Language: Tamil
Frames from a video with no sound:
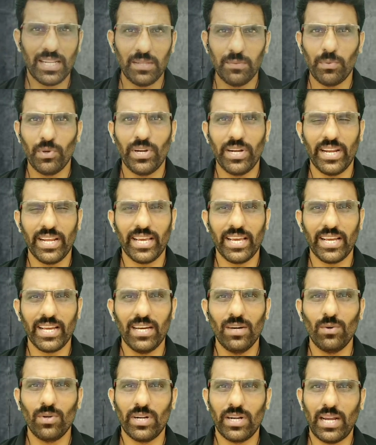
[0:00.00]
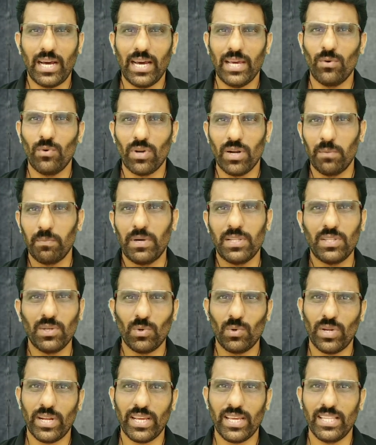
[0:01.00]
நடந்து போயிட்டு இருக்கீங்க ஒரு நாய் உங்களை பார்த்து
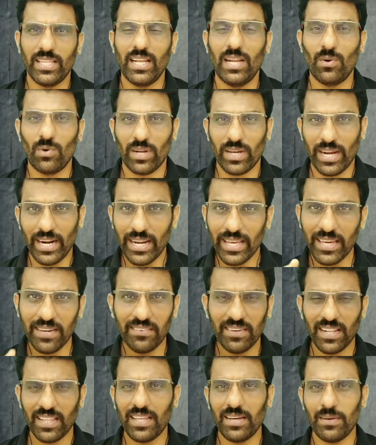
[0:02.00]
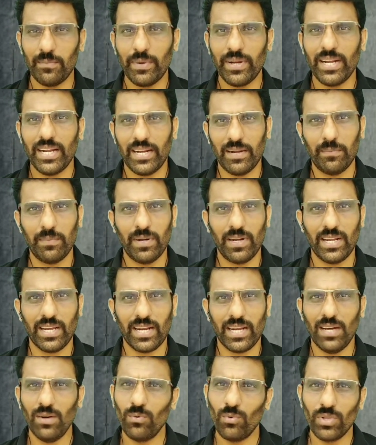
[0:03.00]
குறைக்குது இல்லை உங்களை கடிக்க வருது அப்படின்னா என்ன
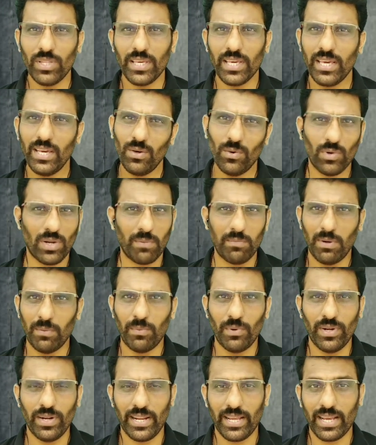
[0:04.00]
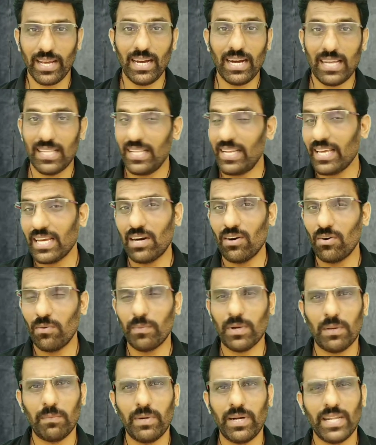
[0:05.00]
பண்றீங்கன்னா ஒதுங்கி உரமாக போயிடுறீங்க அதை நீங்கள்
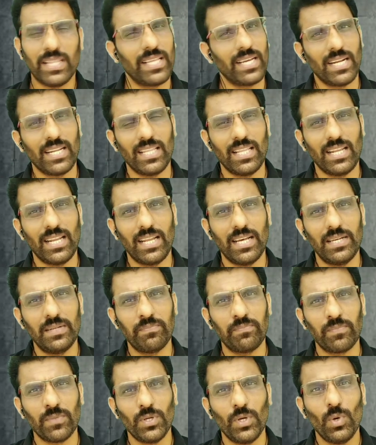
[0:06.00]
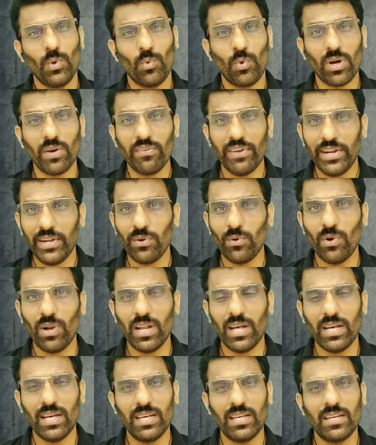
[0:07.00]
அவமானமாக எடுத்துக்கிறது இல்லை உங்கள் வீட்டுக்குள்ள
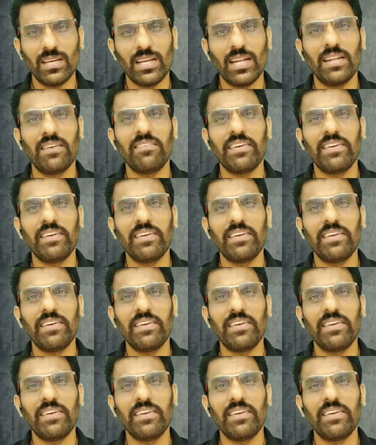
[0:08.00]
இல்லை